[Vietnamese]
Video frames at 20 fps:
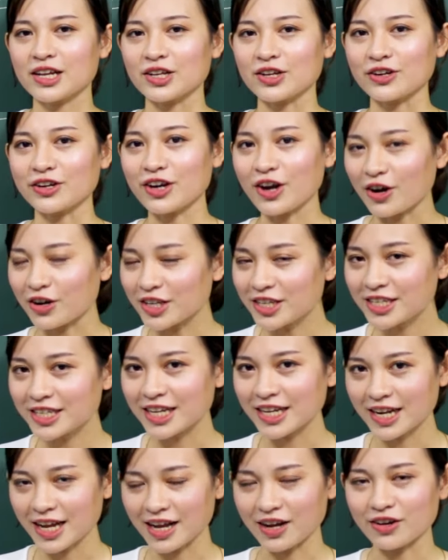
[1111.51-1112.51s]
nó nói như
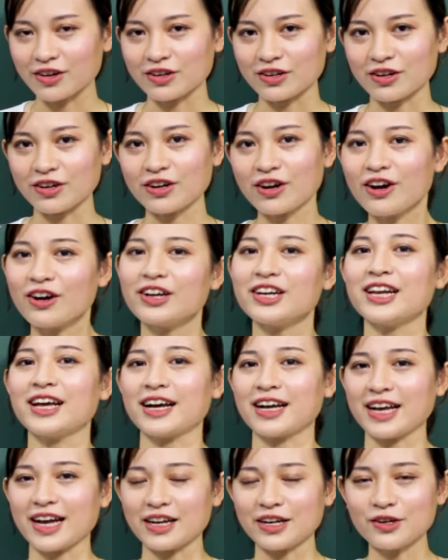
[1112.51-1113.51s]
thế nào, nó gọi
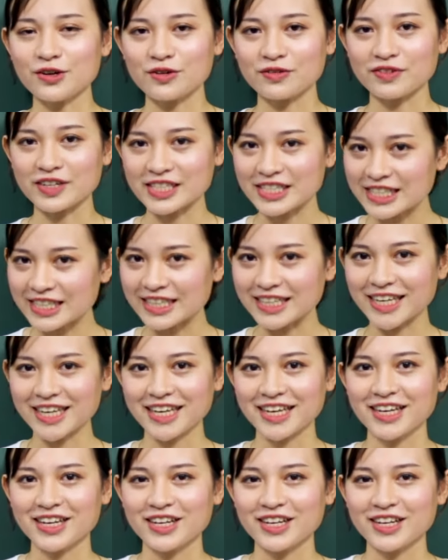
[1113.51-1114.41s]
là cái đồ vật gì,